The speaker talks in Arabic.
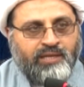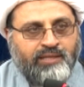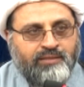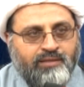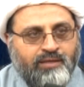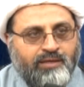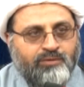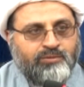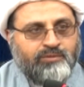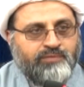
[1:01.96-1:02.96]
حتى
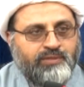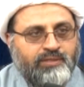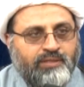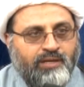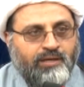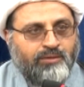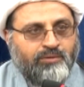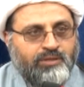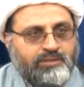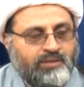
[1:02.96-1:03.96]
يكون فيه ثلاث
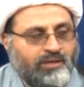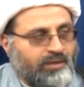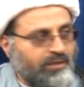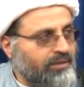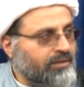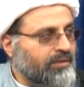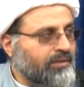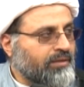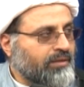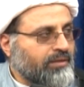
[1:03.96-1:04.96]
خصال
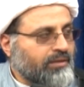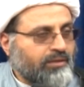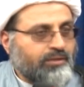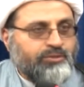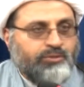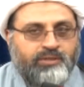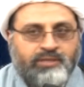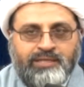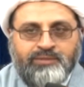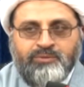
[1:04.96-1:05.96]

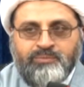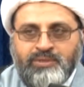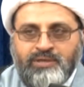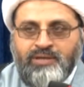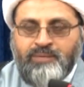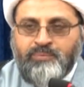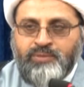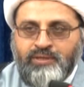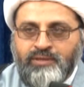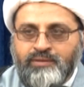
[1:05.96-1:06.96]
سنة من ربه